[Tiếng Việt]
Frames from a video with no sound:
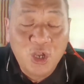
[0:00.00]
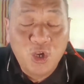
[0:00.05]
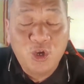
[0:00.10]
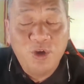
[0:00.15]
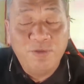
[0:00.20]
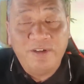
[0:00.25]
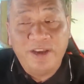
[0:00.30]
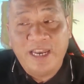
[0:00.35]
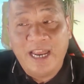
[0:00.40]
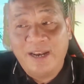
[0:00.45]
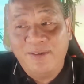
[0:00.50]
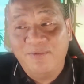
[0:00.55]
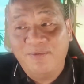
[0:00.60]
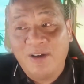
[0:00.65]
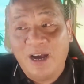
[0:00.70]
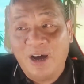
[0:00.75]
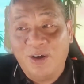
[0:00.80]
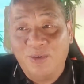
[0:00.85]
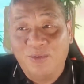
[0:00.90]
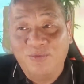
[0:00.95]
quý vị đánh
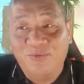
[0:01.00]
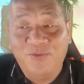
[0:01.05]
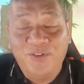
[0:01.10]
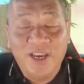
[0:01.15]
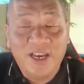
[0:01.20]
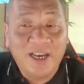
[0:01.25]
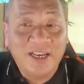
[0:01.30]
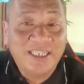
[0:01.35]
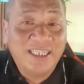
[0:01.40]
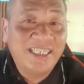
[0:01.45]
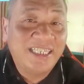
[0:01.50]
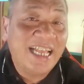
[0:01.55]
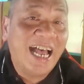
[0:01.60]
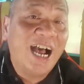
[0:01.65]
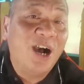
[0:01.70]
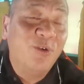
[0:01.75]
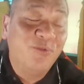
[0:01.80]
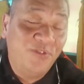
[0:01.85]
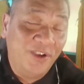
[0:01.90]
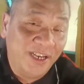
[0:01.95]
vào Việt
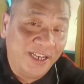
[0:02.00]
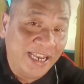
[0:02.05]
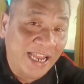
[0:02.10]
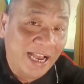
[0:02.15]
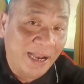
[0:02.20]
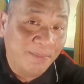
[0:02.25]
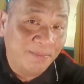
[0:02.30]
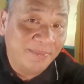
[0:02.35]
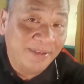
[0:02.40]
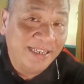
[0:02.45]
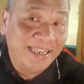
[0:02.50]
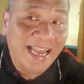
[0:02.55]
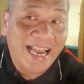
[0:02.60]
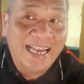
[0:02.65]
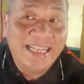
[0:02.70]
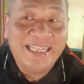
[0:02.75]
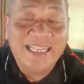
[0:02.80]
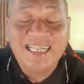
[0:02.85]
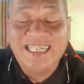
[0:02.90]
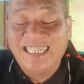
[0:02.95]
South Vietnam
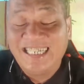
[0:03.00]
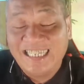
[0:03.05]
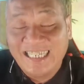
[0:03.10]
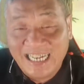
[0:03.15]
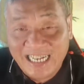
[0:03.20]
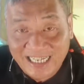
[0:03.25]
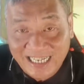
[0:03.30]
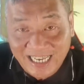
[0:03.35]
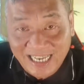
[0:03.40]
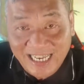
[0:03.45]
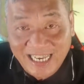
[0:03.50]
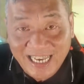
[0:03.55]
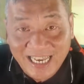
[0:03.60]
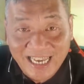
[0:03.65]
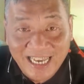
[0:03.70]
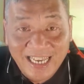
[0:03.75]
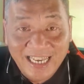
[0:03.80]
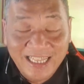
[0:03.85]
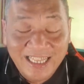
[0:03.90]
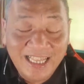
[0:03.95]
1960
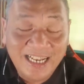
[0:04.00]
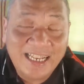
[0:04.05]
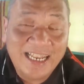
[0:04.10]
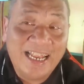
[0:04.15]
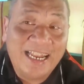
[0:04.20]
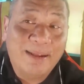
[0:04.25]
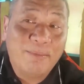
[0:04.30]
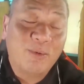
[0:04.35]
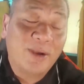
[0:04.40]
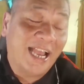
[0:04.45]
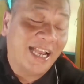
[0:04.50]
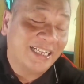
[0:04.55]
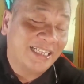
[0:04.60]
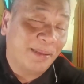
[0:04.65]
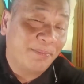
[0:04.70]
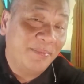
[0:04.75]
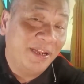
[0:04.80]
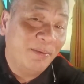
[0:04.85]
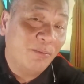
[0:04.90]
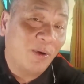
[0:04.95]
tức là năm 1000
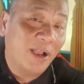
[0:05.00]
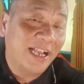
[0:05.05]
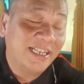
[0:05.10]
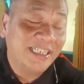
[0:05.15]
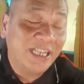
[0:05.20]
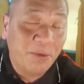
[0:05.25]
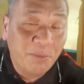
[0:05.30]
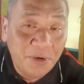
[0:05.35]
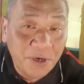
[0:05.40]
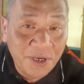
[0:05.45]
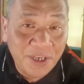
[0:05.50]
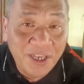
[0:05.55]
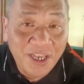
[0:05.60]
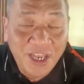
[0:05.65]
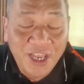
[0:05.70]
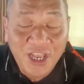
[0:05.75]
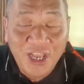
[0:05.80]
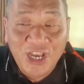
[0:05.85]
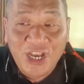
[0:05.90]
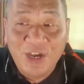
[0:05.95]
thập niên 1960
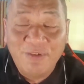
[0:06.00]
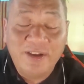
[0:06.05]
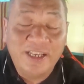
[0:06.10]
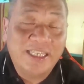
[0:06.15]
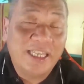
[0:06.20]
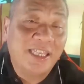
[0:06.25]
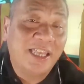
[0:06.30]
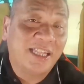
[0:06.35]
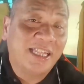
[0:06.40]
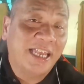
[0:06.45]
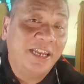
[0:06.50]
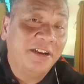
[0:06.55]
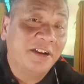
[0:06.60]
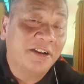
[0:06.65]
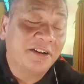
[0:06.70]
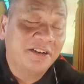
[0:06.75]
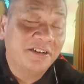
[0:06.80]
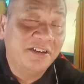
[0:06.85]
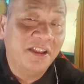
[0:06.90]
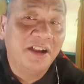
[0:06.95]
quý vị sẽ nhìn thấy được
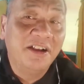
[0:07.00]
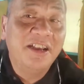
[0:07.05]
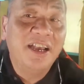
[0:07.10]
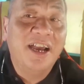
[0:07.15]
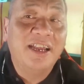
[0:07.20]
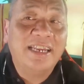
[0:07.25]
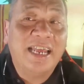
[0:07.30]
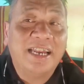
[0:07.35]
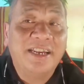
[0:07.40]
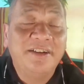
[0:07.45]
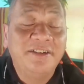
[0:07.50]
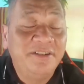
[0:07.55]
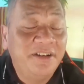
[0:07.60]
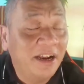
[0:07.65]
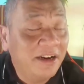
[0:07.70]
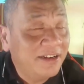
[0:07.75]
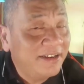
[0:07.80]
những cái hình ảnh rất